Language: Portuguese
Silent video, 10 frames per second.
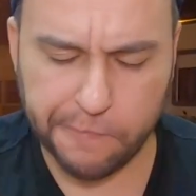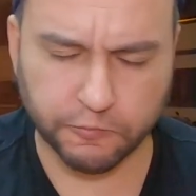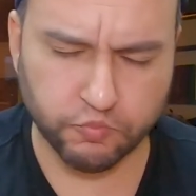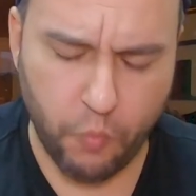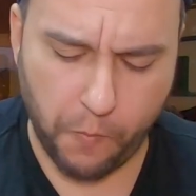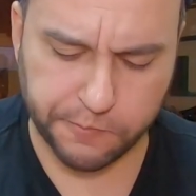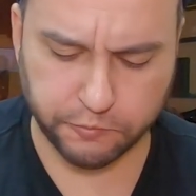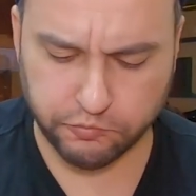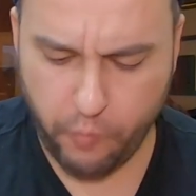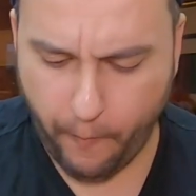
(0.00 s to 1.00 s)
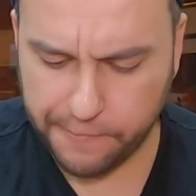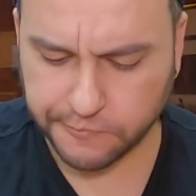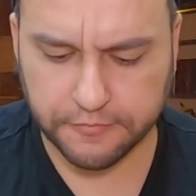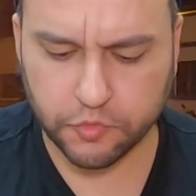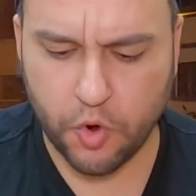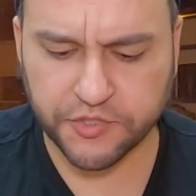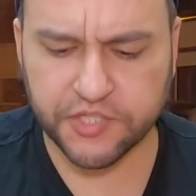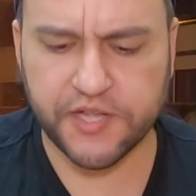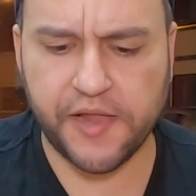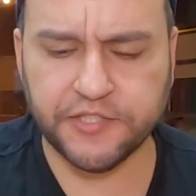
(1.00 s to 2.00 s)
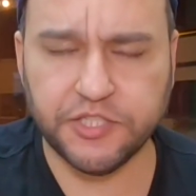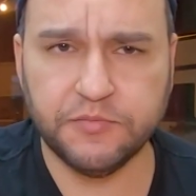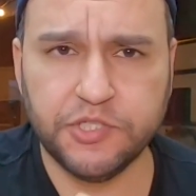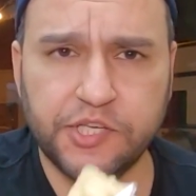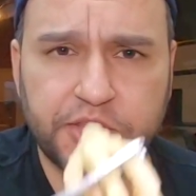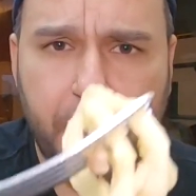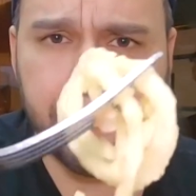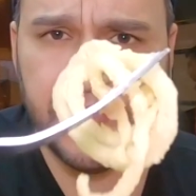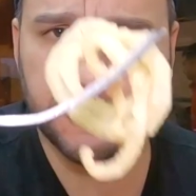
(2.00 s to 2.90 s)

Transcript: Hum, nossa, cara, a cebolinha tá bem